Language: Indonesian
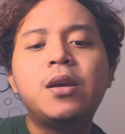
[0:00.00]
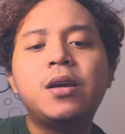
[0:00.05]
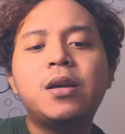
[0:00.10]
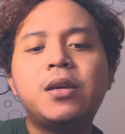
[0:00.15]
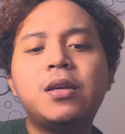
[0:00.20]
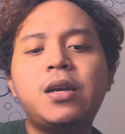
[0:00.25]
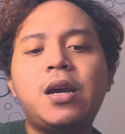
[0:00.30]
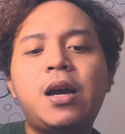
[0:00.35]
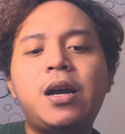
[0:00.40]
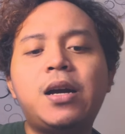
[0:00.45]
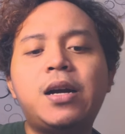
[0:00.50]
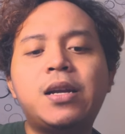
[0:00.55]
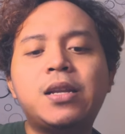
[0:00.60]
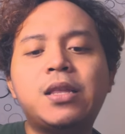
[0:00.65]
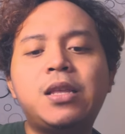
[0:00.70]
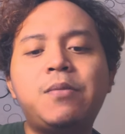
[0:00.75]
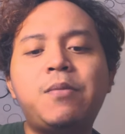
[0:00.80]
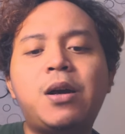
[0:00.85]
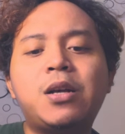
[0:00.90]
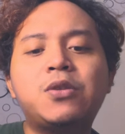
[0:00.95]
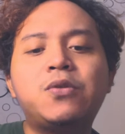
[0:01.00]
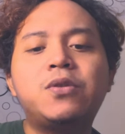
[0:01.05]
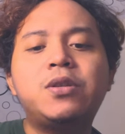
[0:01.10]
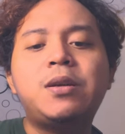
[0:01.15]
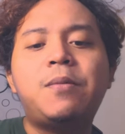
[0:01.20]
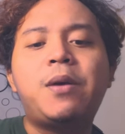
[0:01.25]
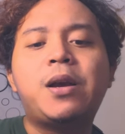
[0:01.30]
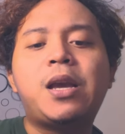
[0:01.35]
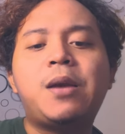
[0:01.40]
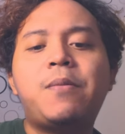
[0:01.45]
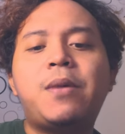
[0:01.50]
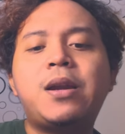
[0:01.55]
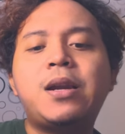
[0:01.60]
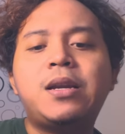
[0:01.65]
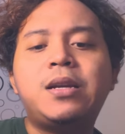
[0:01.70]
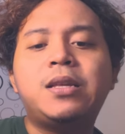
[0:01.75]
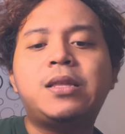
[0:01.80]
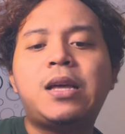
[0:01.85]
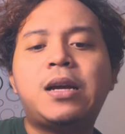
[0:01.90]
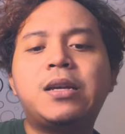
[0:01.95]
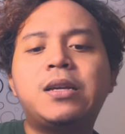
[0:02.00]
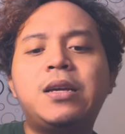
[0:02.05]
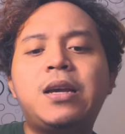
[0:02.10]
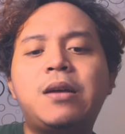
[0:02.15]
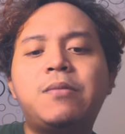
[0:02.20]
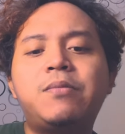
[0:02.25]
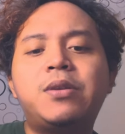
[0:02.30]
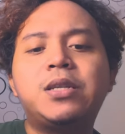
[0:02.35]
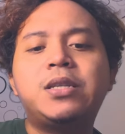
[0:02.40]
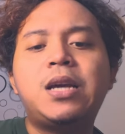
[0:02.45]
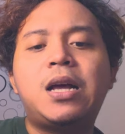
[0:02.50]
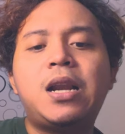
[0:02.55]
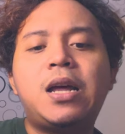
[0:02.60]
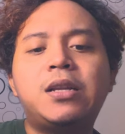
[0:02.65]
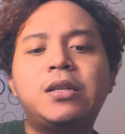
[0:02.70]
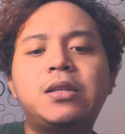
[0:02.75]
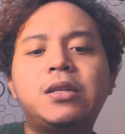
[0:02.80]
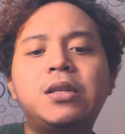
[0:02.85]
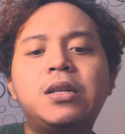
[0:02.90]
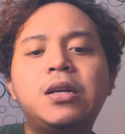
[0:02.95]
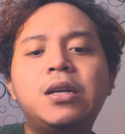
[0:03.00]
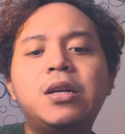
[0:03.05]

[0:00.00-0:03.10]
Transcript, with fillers: yang ngerti maksudnya bagaimana nih tagihan berjalan